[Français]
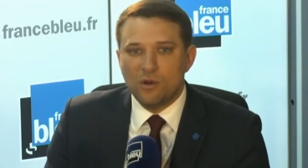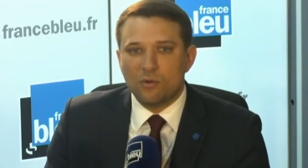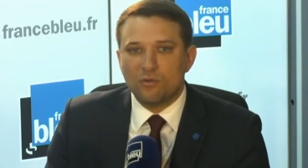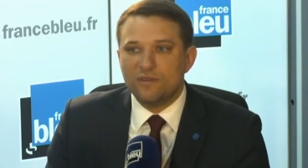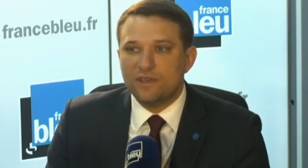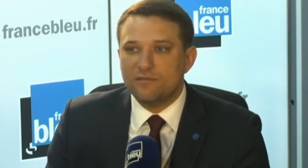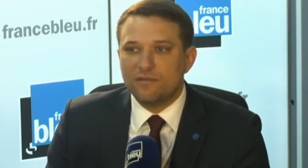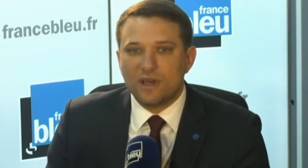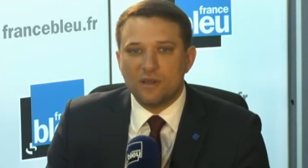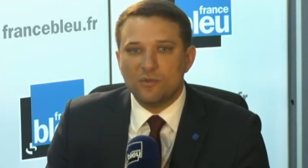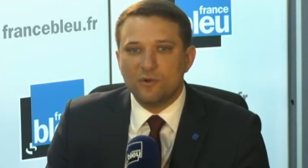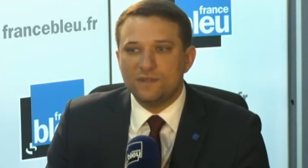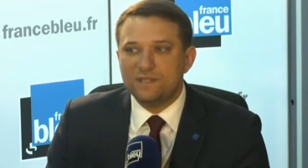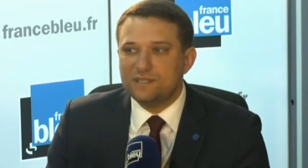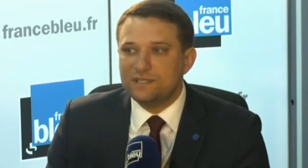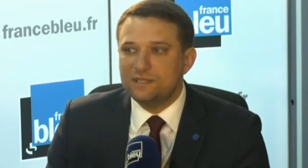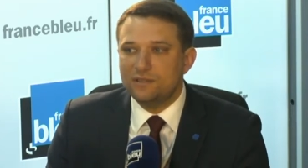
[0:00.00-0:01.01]
On est
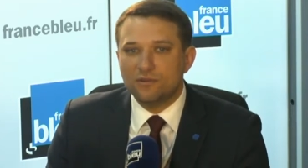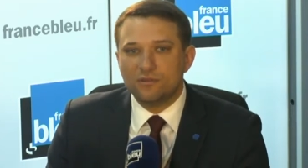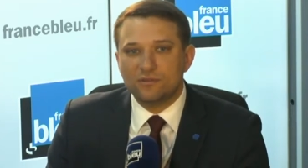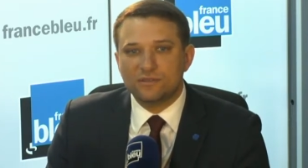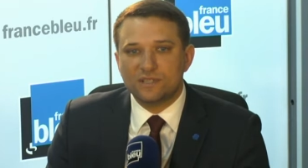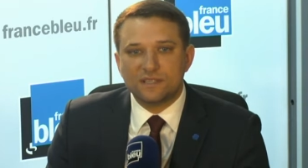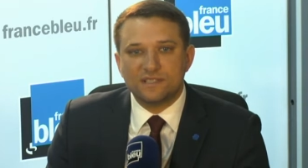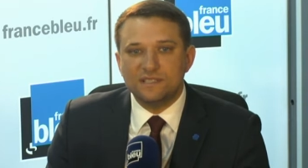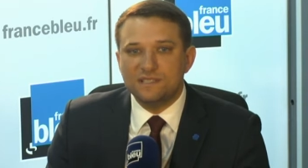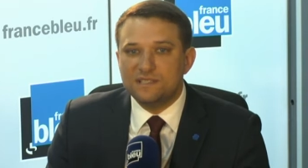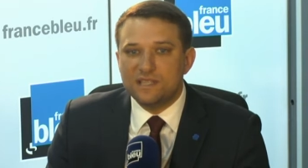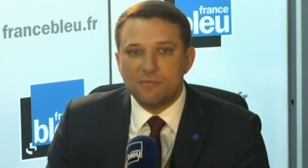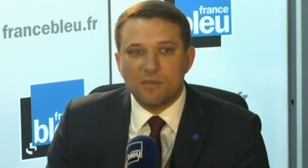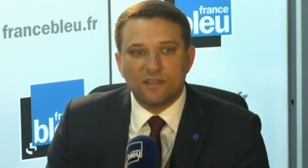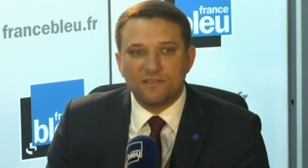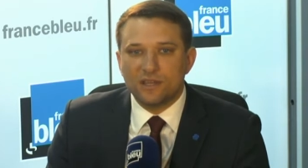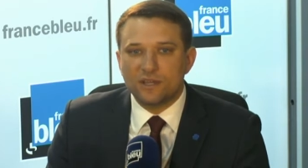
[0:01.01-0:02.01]
vraiment ici dans un
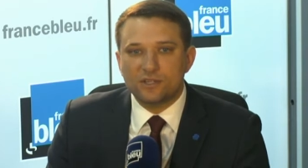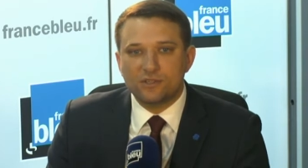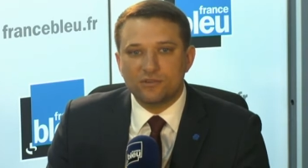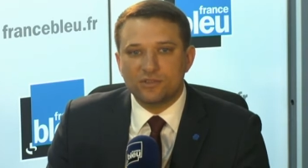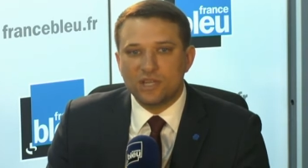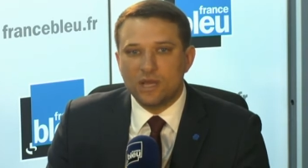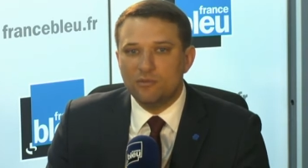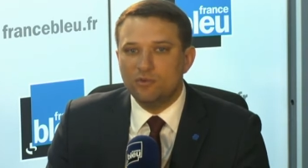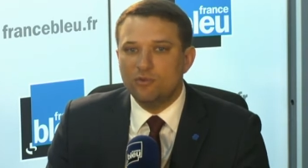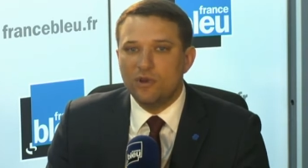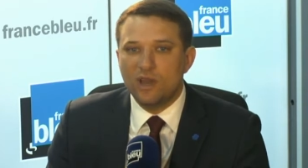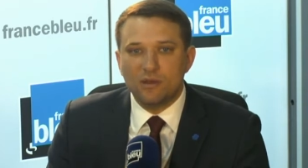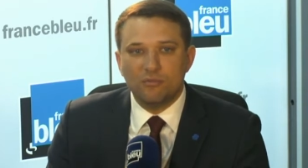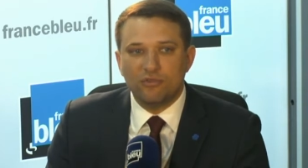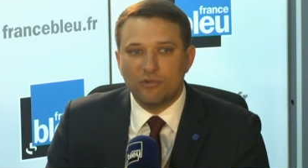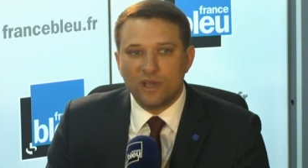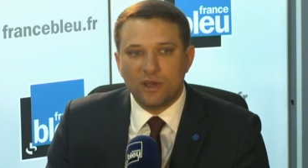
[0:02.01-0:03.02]
système interchangeable où
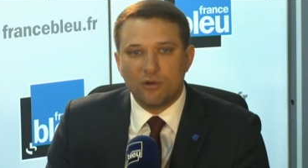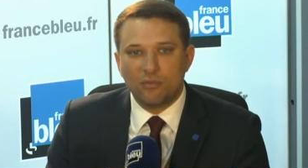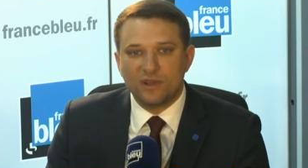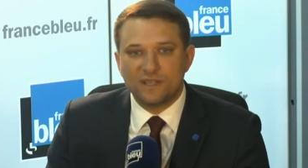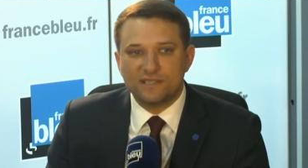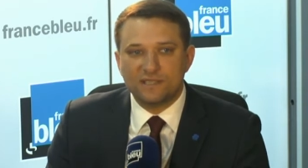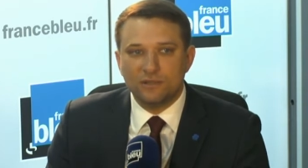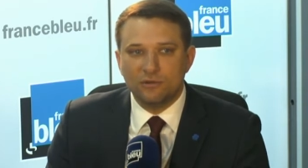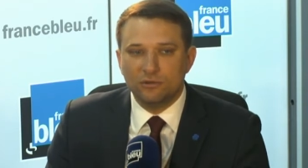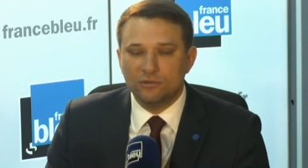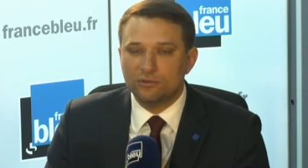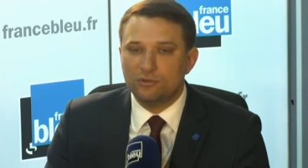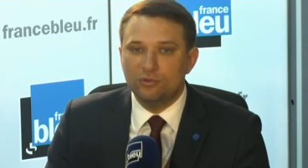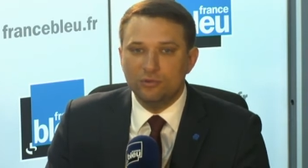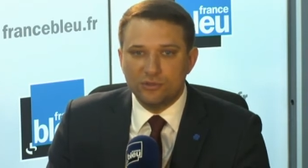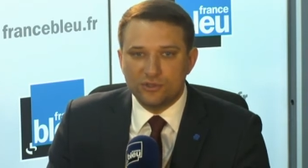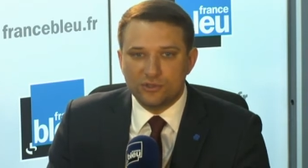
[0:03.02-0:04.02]
l'un pourrait remplacer
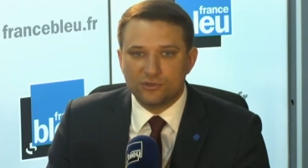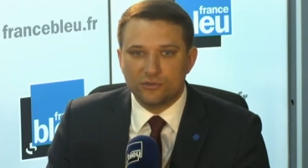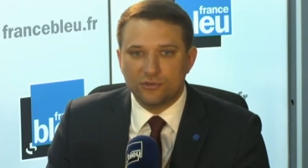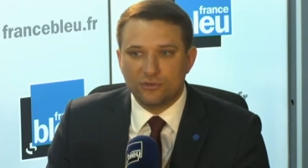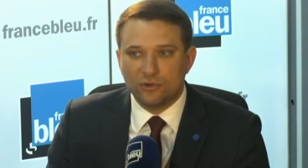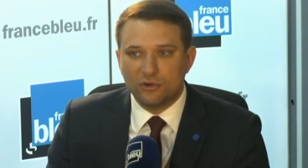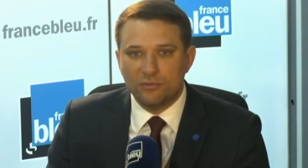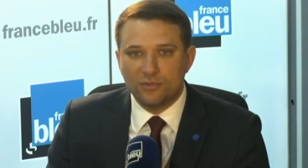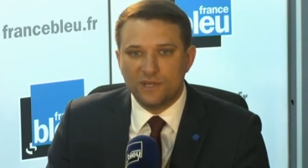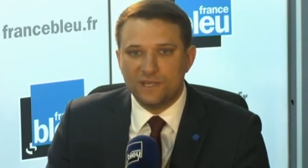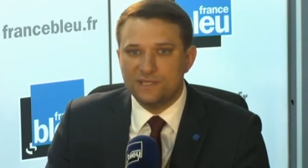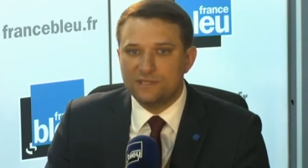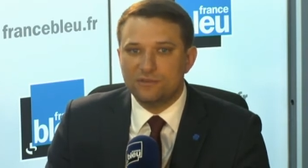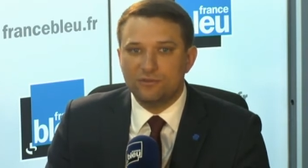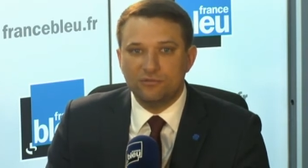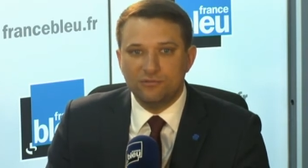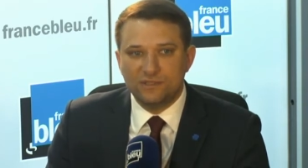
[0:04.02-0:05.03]
l'autre. Tous sont
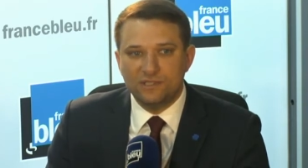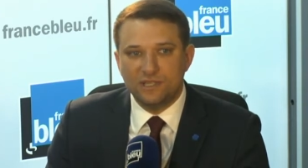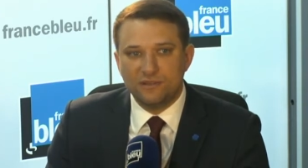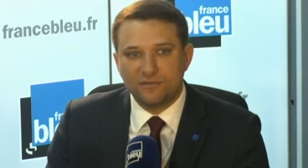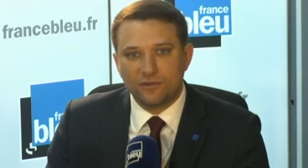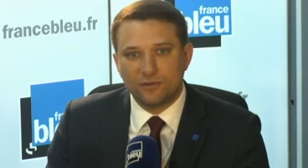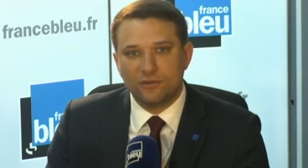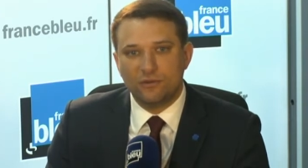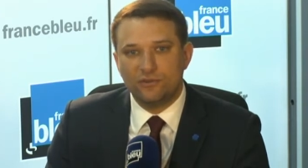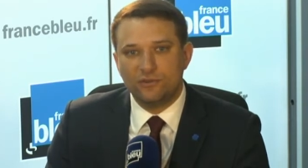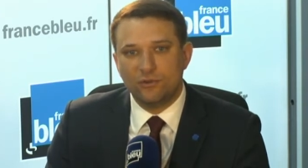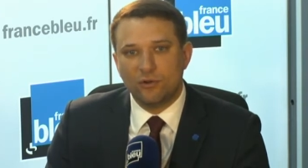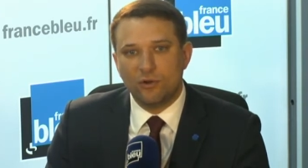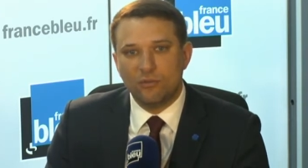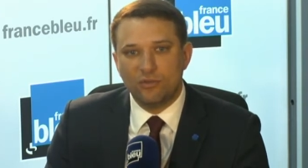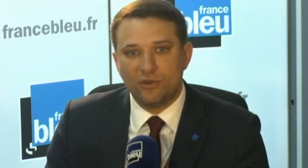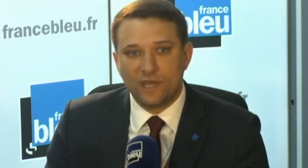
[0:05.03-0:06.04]
européistes, tous défendent l'Union
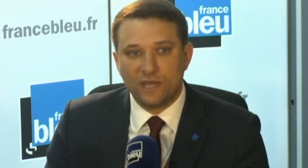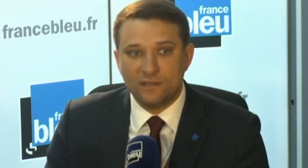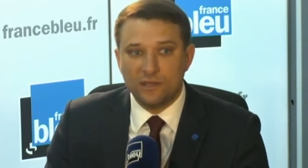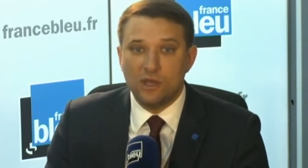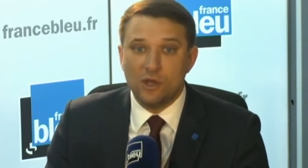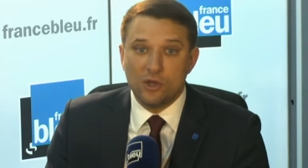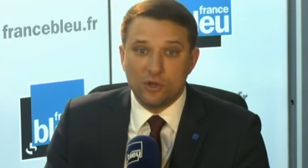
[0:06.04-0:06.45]
européenne,